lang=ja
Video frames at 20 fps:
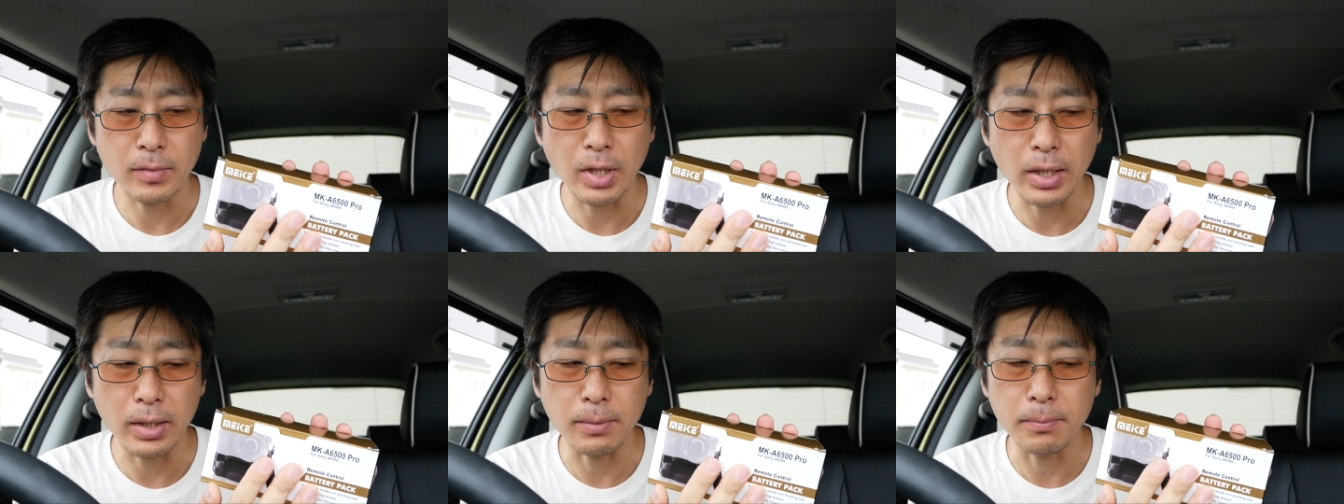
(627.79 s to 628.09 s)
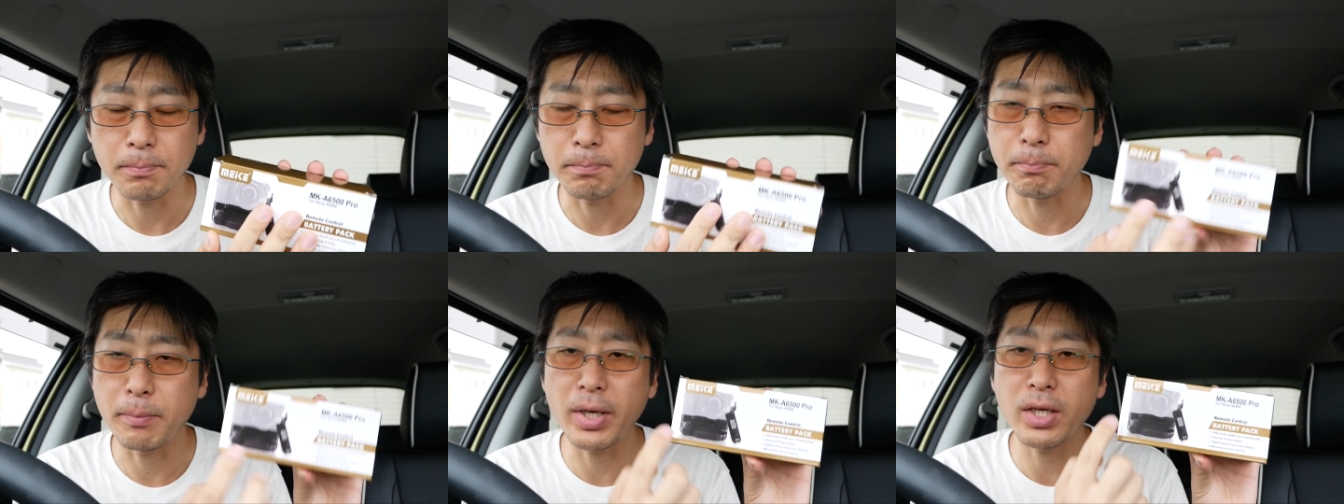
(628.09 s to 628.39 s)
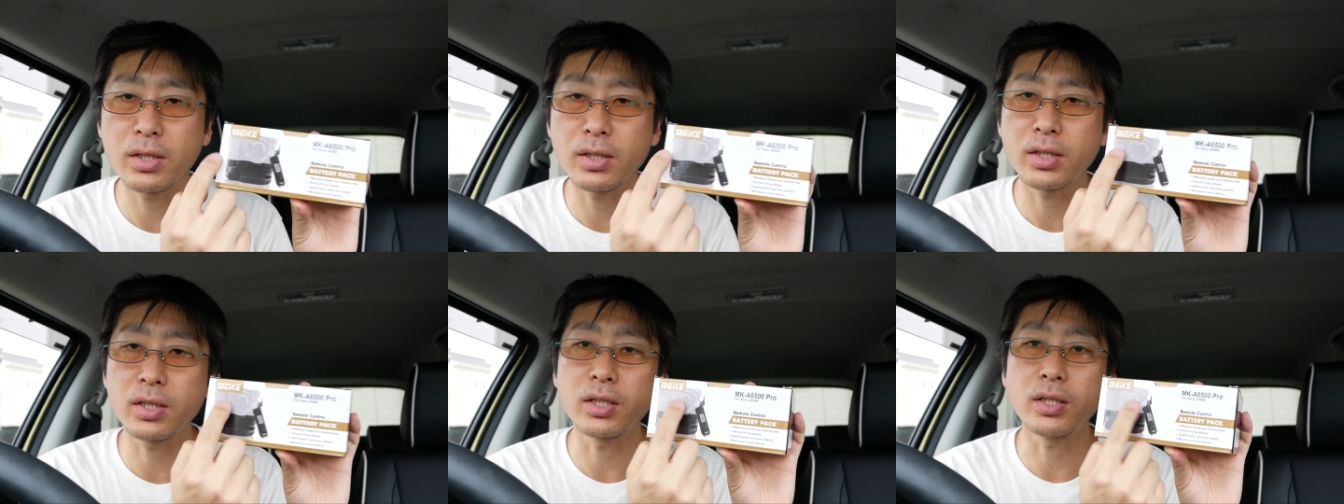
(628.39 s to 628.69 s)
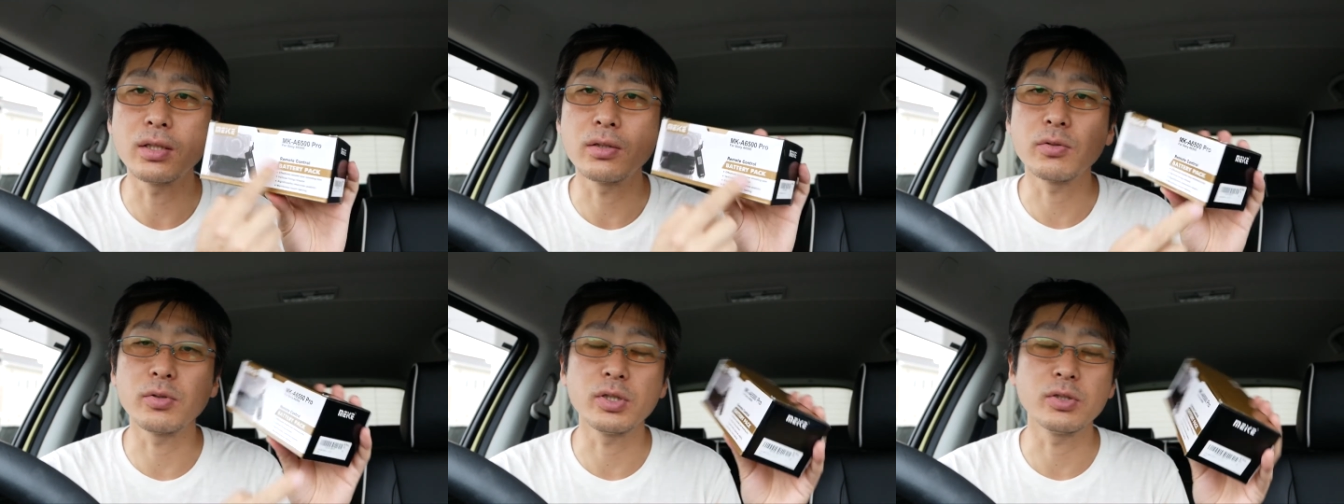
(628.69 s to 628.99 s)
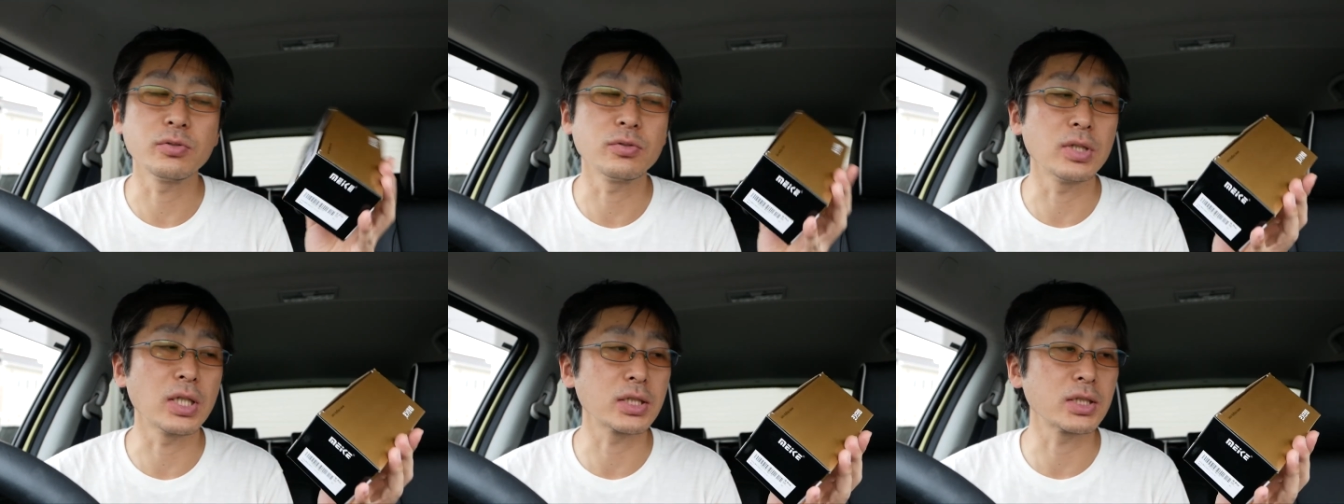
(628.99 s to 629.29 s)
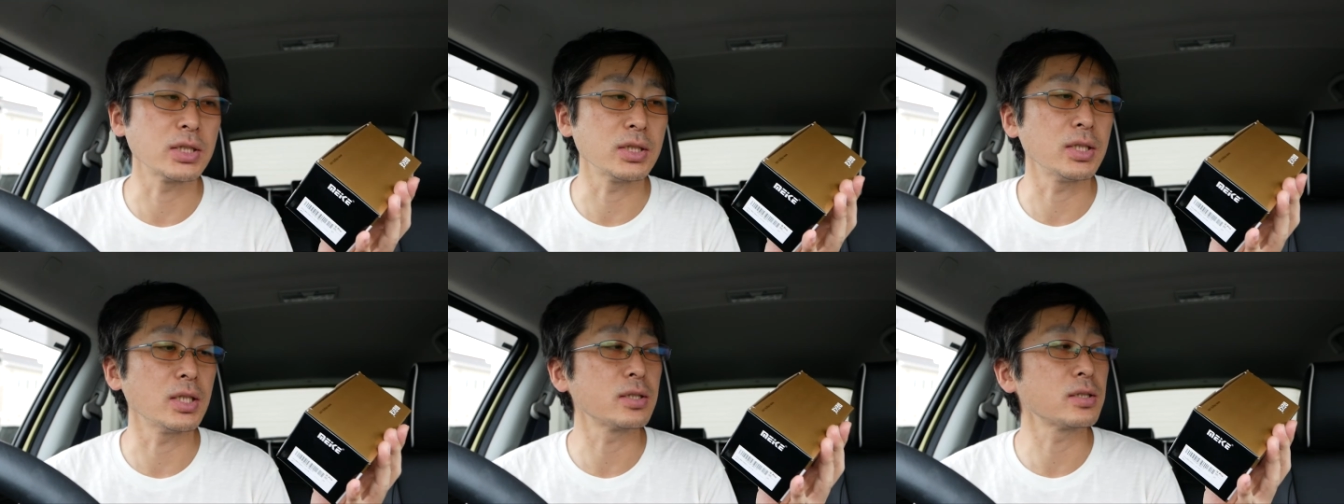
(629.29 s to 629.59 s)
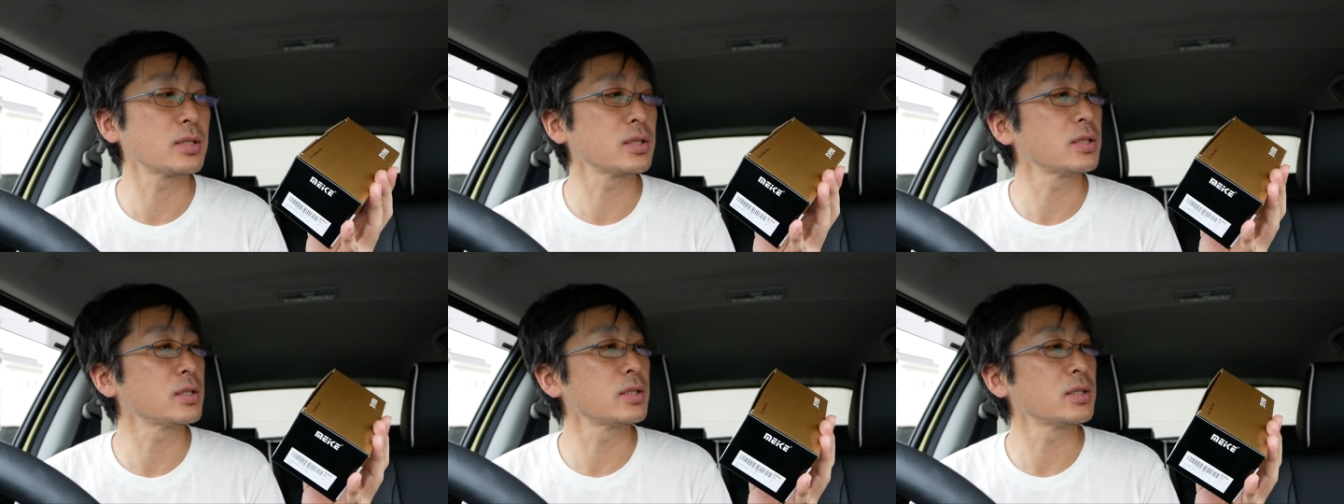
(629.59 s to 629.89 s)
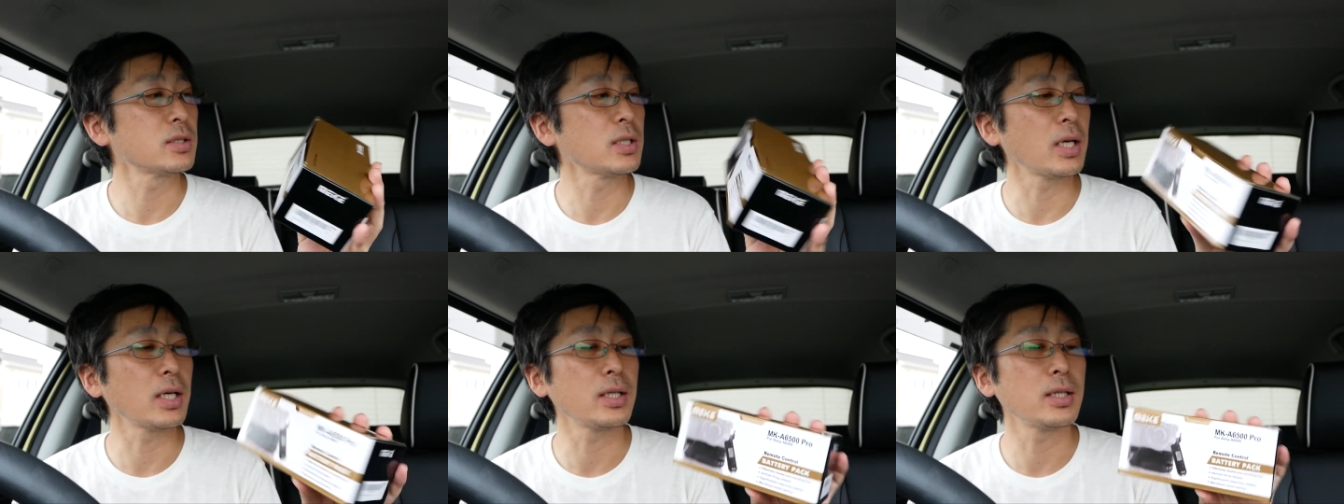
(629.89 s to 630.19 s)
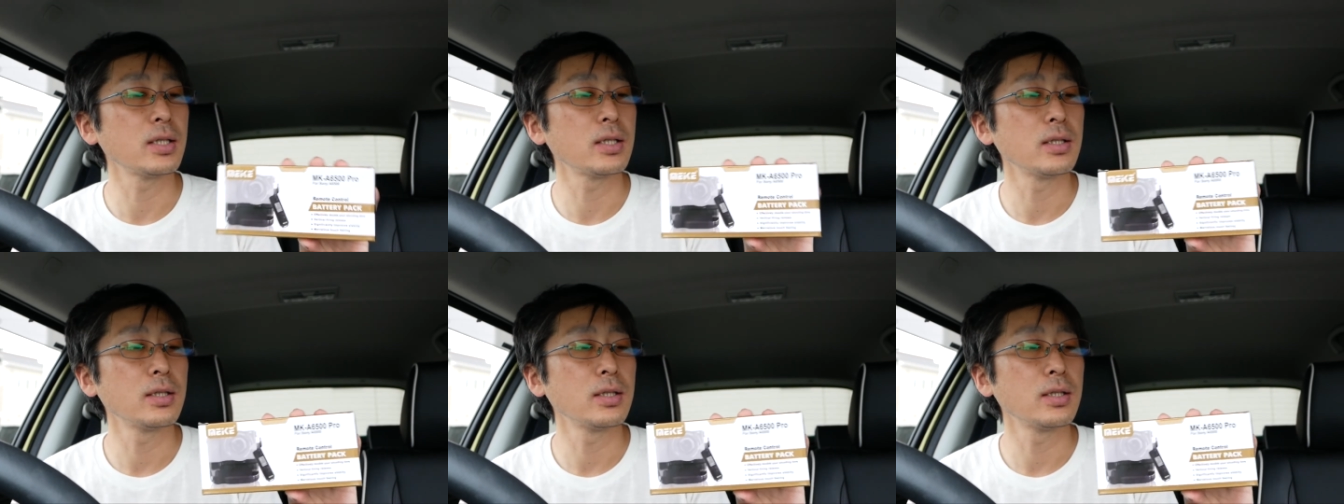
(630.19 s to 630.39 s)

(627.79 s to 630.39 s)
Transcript: はい。メイキーというらしいです。はい。